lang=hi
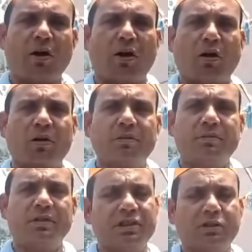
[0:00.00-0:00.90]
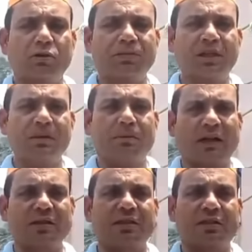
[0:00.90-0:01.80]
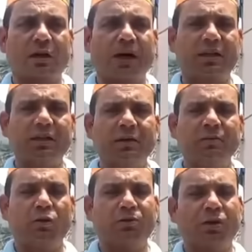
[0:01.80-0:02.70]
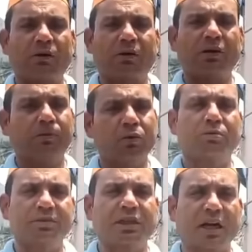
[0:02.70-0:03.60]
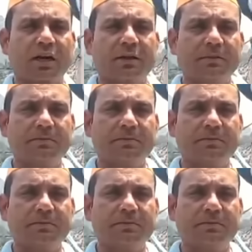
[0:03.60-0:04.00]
और निश्चित रूप से भारतीय जनता पार्टी उपचुनाव के लिए पूर्ण रूप से तैयार है